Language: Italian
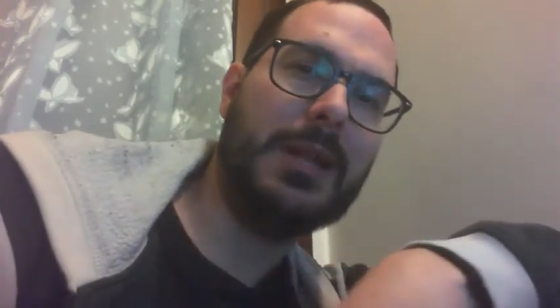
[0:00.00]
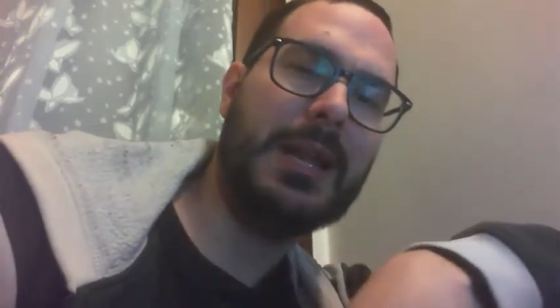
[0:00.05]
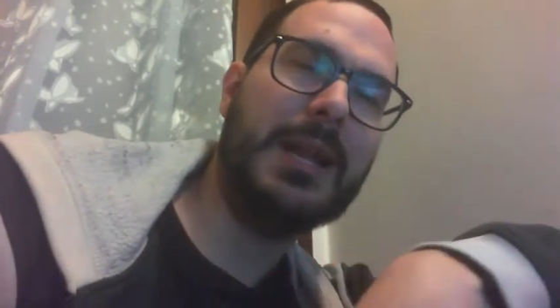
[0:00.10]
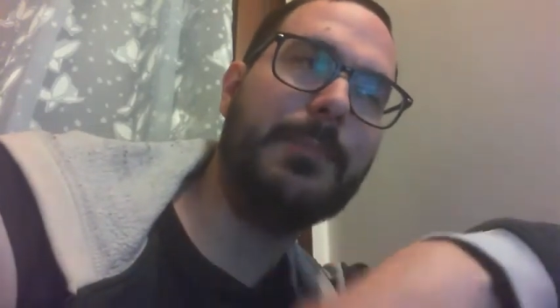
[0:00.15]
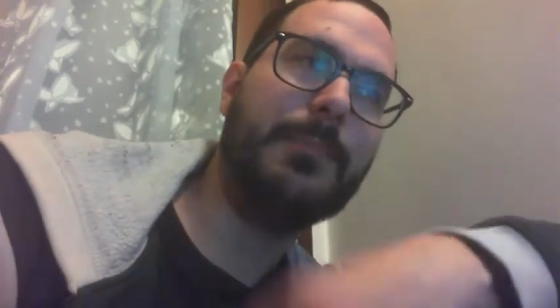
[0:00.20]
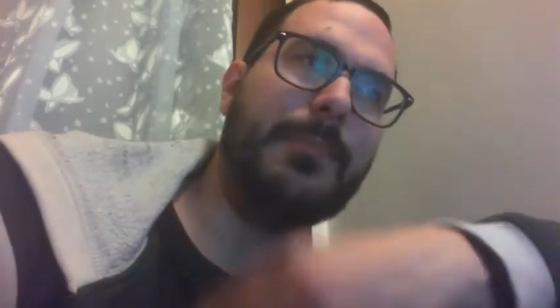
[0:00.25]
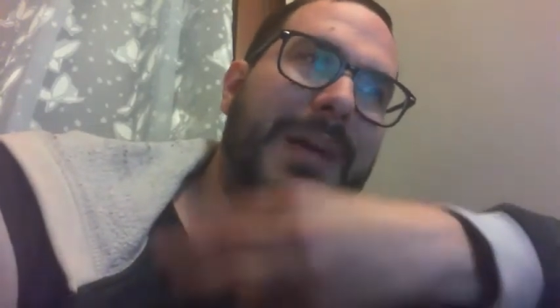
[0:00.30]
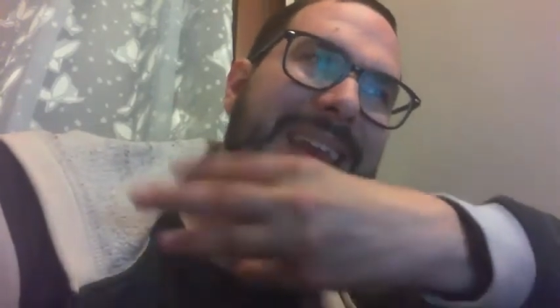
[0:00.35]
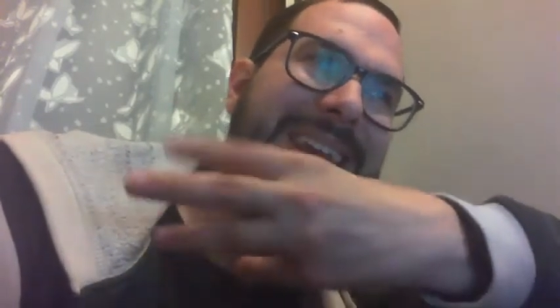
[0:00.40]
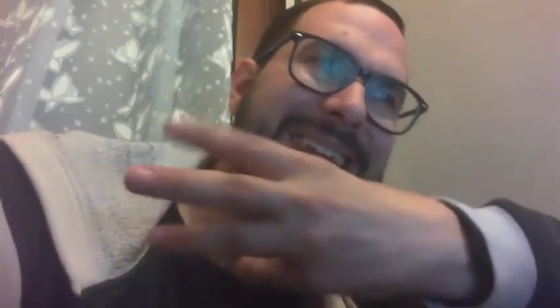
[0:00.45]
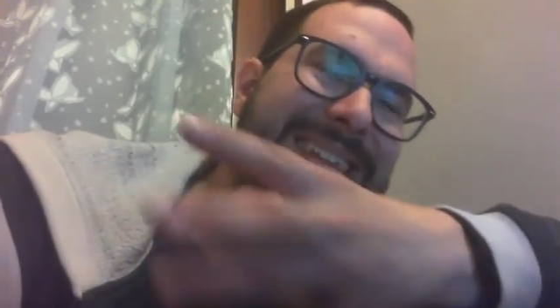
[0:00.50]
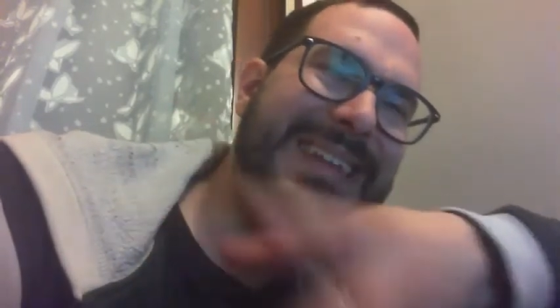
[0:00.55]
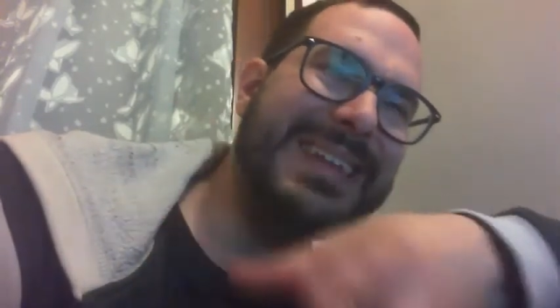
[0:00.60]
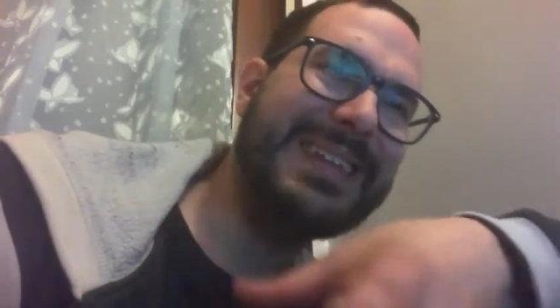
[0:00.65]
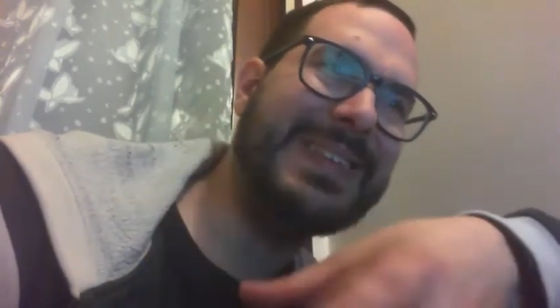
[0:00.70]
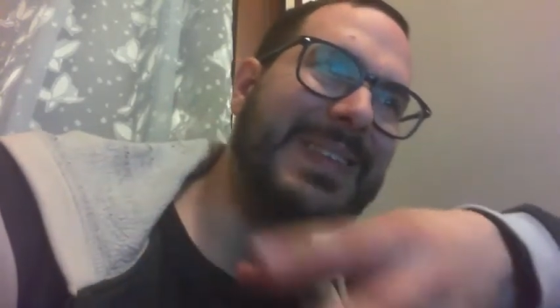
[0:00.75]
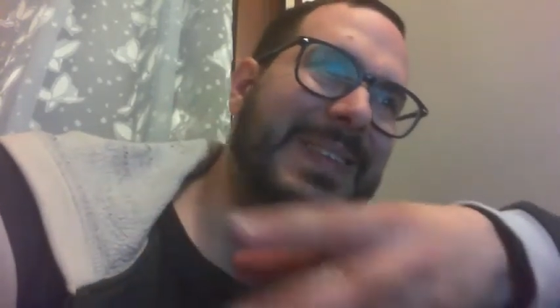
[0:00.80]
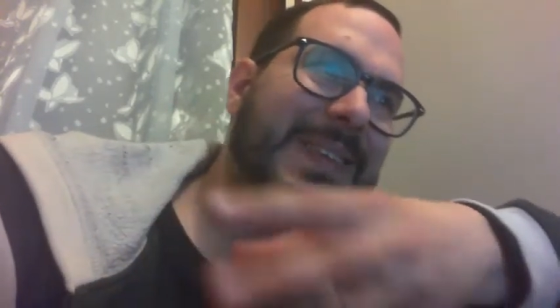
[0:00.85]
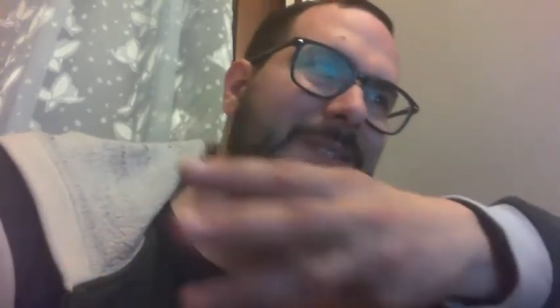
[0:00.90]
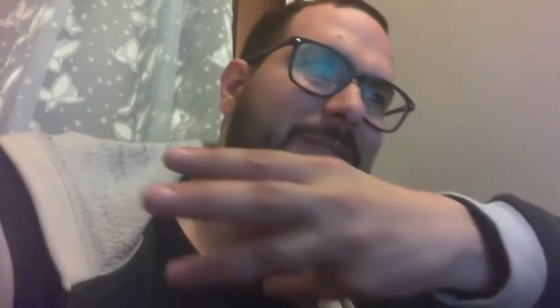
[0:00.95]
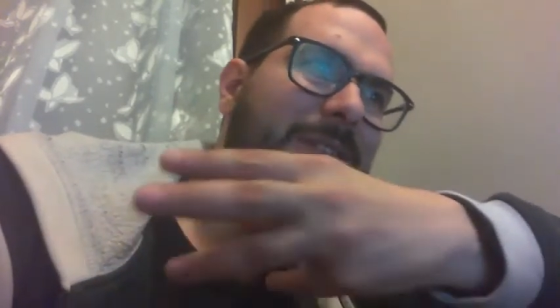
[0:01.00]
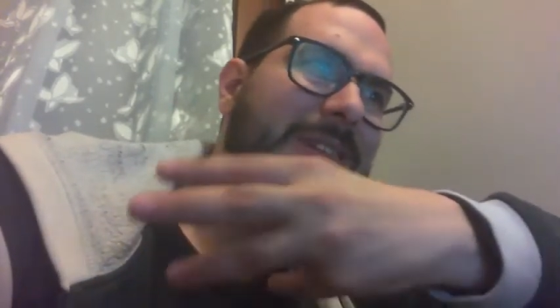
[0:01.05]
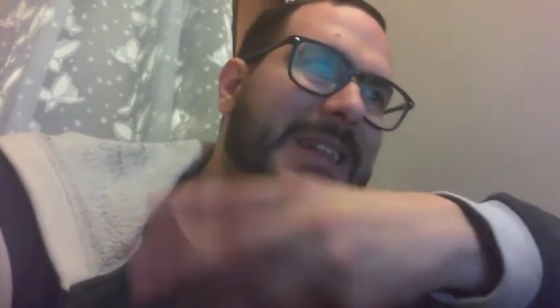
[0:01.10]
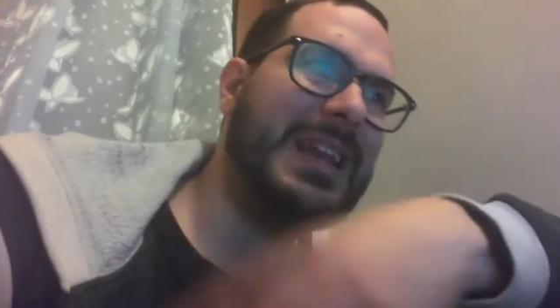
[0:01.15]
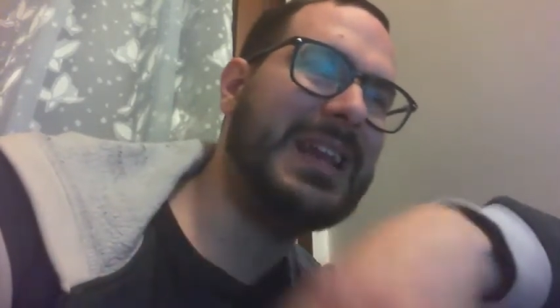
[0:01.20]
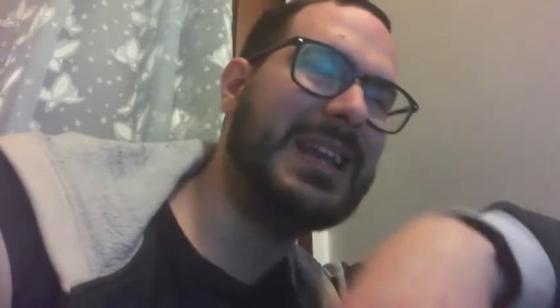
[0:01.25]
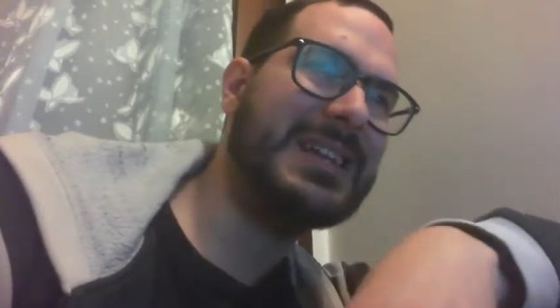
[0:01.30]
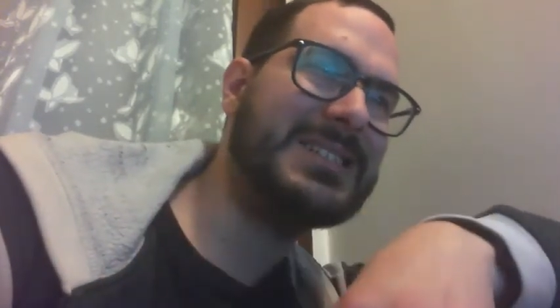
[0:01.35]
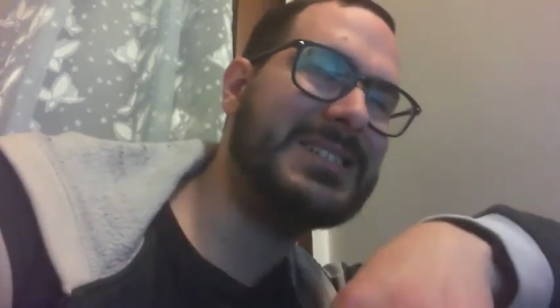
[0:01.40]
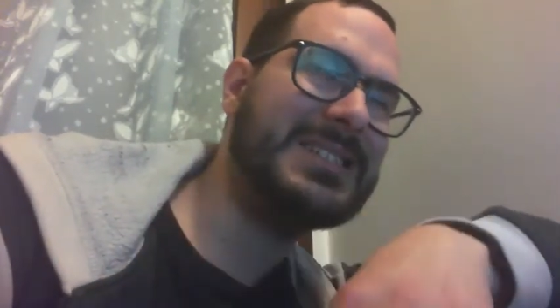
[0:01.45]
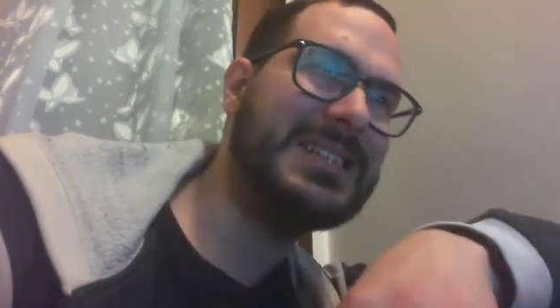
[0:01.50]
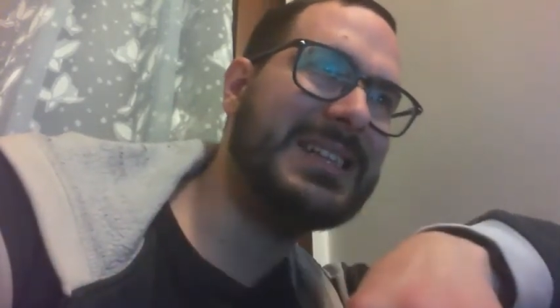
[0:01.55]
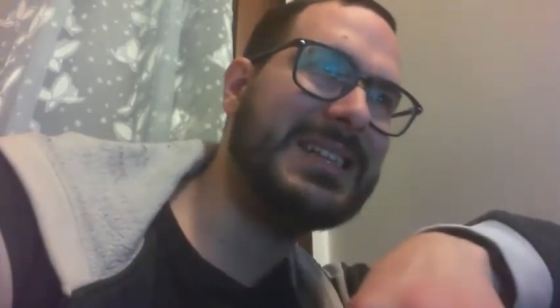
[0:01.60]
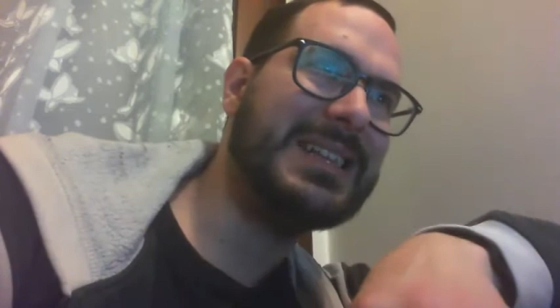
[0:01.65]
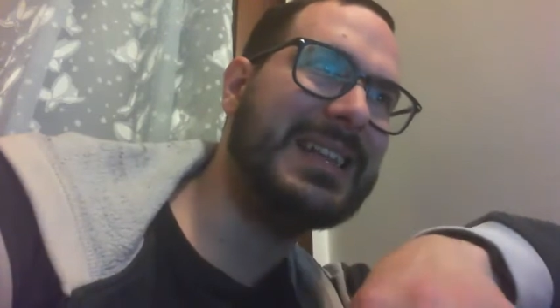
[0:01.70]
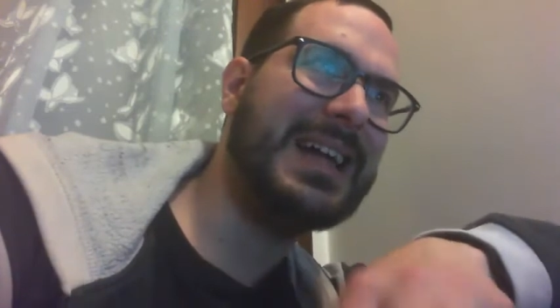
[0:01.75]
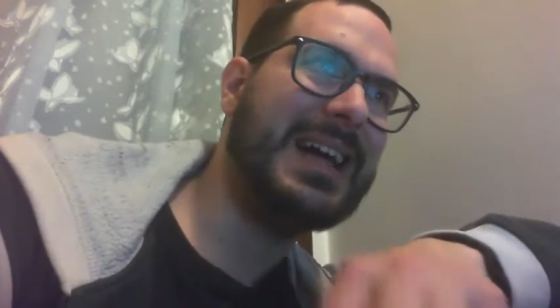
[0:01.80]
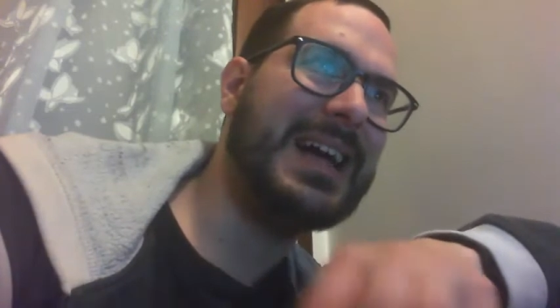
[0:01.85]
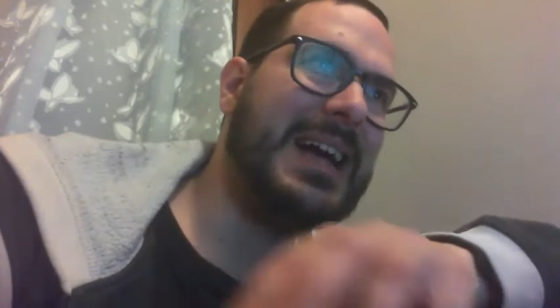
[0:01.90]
benedizione della città